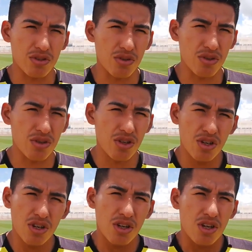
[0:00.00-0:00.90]
estoy
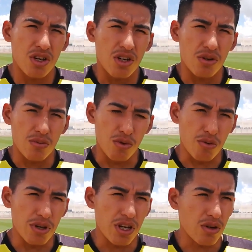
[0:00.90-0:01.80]

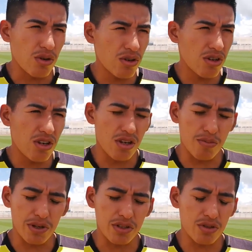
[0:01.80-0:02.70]
volví al gol el
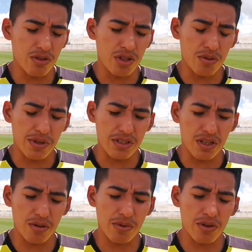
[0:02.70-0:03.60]
partido
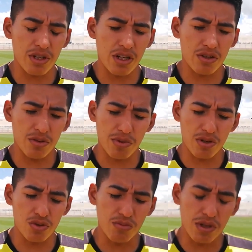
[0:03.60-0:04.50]
antepasado, pero nada, no
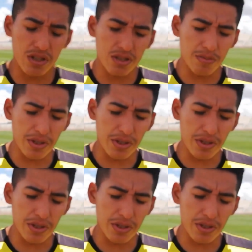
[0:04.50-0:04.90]
espero sumar este